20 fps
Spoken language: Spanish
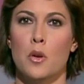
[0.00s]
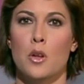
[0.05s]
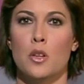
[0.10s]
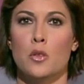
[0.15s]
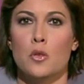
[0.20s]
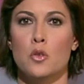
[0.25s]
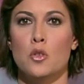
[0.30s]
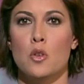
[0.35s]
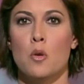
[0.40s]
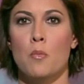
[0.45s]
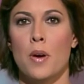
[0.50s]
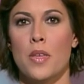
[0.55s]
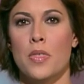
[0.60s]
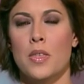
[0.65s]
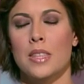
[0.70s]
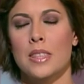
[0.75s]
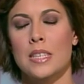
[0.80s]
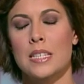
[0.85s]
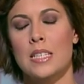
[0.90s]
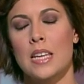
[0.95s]
a proyectos con
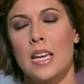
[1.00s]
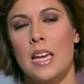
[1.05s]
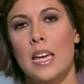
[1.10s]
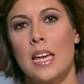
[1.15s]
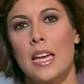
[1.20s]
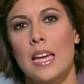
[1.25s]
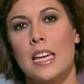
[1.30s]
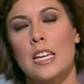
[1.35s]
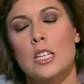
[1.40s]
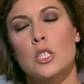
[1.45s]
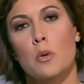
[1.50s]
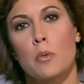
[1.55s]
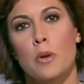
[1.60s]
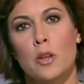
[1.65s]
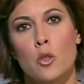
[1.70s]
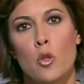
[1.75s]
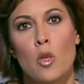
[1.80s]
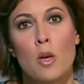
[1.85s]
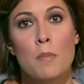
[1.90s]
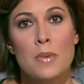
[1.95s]
pacientes y
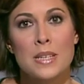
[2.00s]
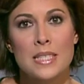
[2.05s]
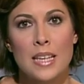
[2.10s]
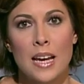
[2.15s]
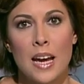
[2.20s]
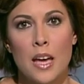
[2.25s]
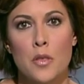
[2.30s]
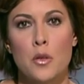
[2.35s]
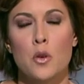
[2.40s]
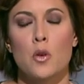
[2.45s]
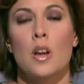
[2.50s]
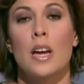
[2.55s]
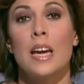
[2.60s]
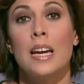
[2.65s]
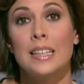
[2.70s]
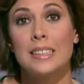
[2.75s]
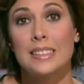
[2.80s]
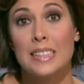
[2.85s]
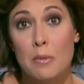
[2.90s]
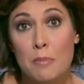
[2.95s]
sobre todo a investigación.
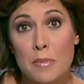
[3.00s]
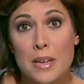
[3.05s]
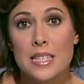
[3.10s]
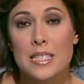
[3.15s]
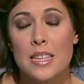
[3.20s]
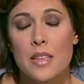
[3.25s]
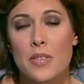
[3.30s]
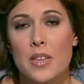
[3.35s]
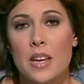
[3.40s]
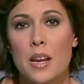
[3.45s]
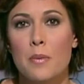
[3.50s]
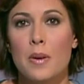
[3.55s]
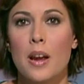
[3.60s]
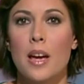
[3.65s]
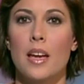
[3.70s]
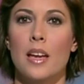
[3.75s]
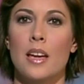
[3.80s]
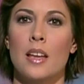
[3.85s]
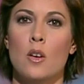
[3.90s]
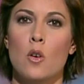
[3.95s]
También se
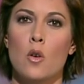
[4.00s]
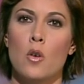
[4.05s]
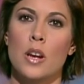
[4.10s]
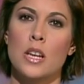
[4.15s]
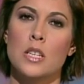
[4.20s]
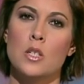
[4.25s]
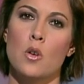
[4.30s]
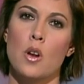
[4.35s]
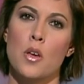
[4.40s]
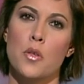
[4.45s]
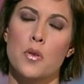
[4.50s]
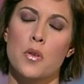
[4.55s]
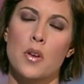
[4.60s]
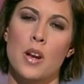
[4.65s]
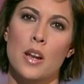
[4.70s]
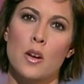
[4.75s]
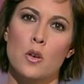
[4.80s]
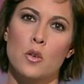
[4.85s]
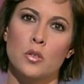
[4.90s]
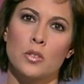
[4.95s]
celebra el Congreso
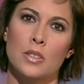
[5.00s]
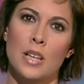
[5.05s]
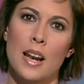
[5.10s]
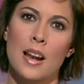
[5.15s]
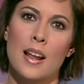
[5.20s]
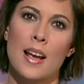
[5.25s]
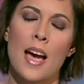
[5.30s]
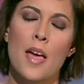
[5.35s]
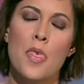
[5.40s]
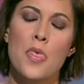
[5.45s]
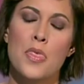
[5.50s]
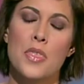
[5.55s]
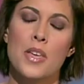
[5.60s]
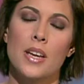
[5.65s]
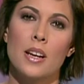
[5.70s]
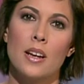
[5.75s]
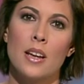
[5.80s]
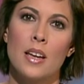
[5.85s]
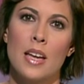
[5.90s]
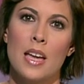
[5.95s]
Nacional contra el
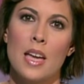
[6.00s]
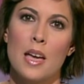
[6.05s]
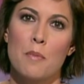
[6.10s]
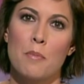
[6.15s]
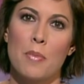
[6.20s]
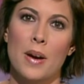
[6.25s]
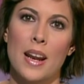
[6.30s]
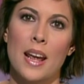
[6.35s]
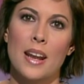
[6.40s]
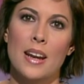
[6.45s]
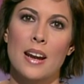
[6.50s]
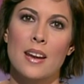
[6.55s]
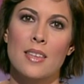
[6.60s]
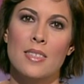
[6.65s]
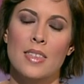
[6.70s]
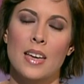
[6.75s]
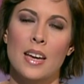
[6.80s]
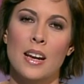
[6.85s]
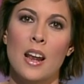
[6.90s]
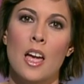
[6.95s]
Cáncer para
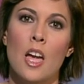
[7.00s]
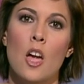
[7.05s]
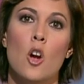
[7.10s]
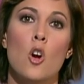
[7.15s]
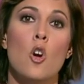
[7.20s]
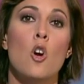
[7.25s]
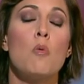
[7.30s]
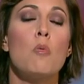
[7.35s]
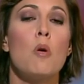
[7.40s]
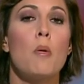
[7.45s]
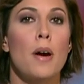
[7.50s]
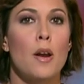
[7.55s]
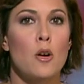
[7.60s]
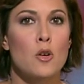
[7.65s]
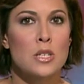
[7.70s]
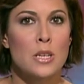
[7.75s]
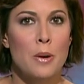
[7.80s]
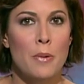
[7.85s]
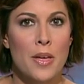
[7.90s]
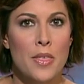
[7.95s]
analizar cómo van
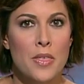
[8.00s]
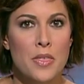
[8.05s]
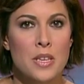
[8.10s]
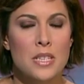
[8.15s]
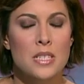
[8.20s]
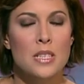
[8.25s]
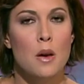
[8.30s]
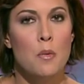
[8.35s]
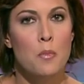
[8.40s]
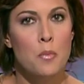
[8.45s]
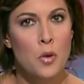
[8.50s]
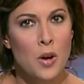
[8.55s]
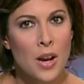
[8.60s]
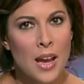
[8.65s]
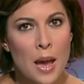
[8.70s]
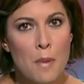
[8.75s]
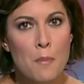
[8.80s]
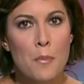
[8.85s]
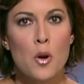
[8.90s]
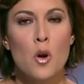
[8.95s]
los avances. Por
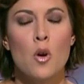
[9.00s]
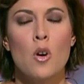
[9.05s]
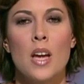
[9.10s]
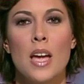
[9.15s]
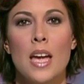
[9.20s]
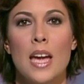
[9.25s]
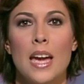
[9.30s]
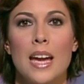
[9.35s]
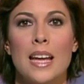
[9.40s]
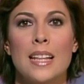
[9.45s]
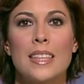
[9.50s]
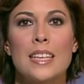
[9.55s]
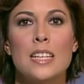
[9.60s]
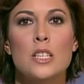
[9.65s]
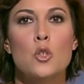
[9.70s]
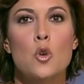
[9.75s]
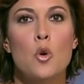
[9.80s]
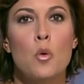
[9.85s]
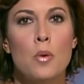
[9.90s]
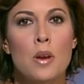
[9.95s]
ejemplo, el
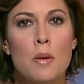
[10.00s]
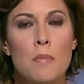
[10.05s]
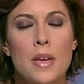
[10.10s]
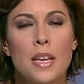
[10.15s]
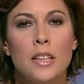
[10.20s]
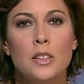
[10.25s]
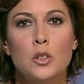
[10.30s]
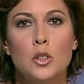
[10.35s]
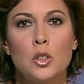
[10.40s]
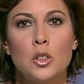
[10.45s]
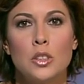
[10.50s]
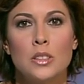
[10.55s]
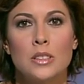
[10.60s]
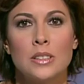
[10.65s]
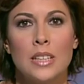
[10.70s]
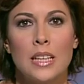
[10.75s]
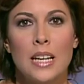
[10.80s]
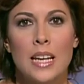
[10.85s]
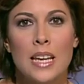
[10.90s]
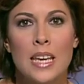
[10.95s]
descubrimiento
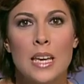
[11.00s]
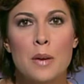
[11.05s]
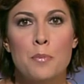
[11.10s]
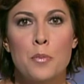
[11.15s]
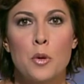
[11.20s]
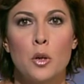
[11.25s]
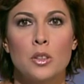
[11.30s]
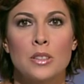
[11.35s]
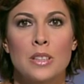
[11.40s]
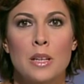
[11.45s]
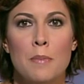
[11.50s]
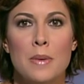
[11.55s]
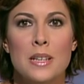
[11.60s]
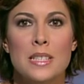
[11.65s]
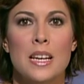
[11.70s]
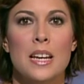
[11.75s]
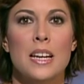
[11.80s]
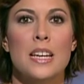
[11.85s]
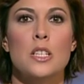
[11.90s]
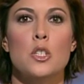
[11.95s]
del equipo de
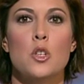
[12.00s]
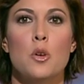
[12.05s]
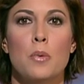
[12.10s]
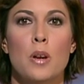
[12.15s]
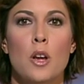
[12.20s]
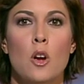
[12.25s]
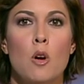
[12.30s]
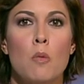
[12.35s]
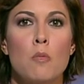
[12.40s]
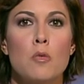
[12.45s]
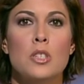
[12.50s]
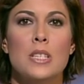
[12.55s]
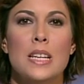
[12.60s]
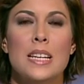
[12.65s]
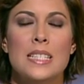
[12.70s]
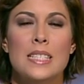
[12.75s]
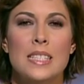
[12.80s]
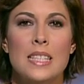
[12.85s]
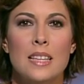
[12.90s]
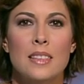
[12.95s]
Masague sobre cómo
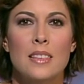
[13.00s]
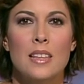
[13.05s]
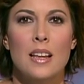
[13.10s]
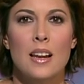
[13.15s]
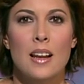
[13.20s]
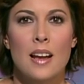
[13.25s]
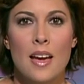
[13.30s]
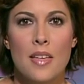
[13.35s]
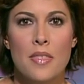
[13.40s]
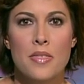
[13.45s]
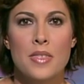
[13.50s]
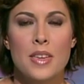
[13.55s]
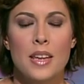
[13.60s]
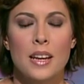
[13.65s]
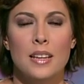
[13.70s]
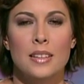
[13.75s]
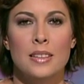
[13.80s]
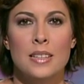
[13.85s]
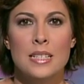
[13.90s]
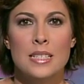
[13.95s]
se extiende el
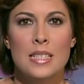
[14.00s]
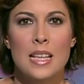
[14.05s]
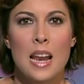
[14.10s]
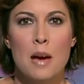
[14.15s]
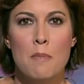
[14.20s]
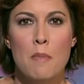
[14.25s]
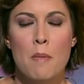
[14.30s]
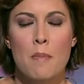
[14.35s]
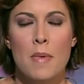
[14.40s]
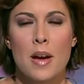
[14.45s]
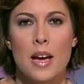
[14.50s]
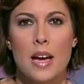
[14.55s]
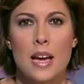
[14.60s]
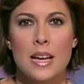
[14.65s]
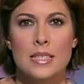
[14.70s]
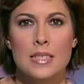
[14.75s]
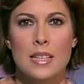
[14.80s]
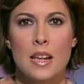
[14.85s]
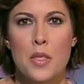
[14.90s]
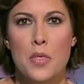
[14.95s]
cáncer desde la mama
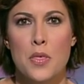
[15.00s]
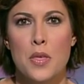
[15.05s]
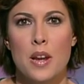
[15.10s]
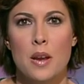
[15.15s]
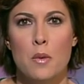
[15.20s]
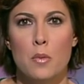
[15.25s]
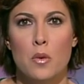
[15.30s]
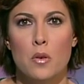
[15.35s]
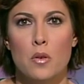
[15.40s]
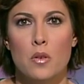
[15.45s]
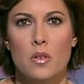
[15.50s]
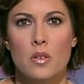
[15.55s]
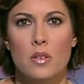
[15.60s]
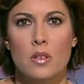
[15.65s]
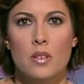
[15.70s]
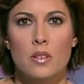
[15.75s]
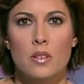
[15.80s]
hasta el cerebro.